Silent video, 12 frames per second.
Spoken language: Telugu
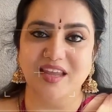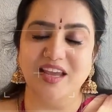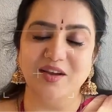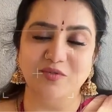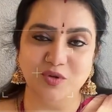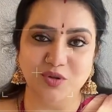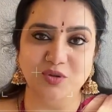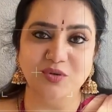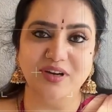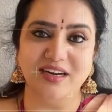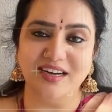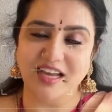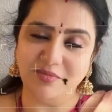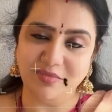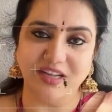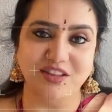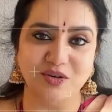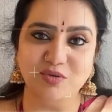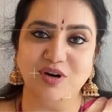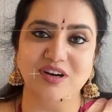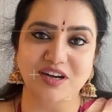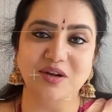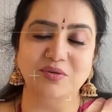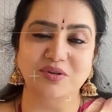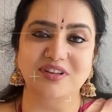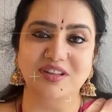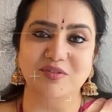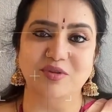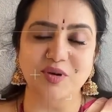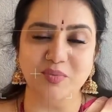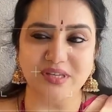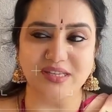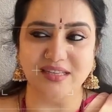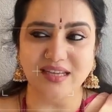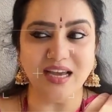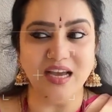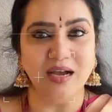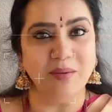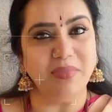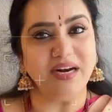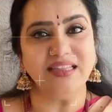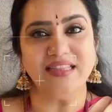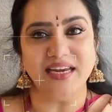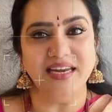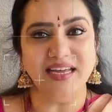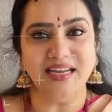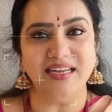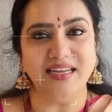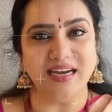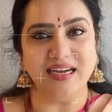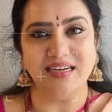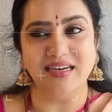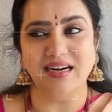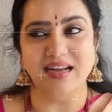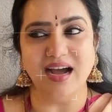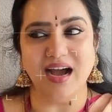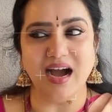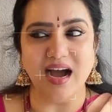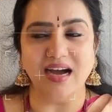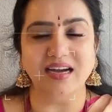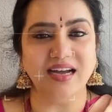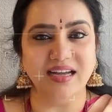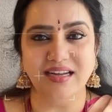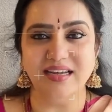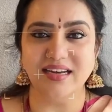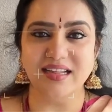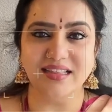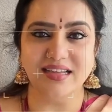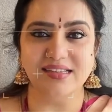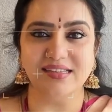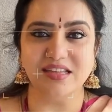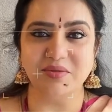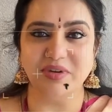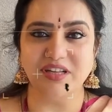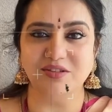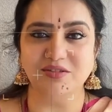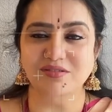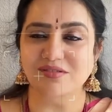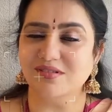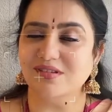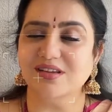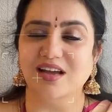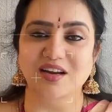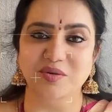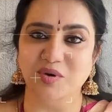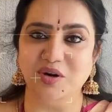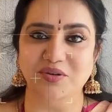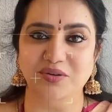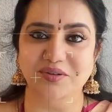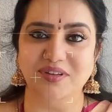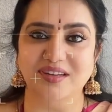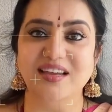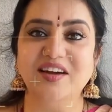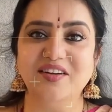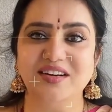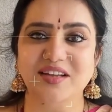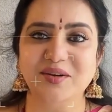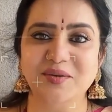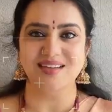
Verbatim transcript: ఏమొద్దు అనే టైం మాత్రం ఒక్కటే ఉంటుందేమో అనిపిస్తుంది మనకు తెలియాలి ఎక్కడ ఆగాలి అని తెలిస్తే మాత్రం చాలా బాగుంటుంది ఏమంటారు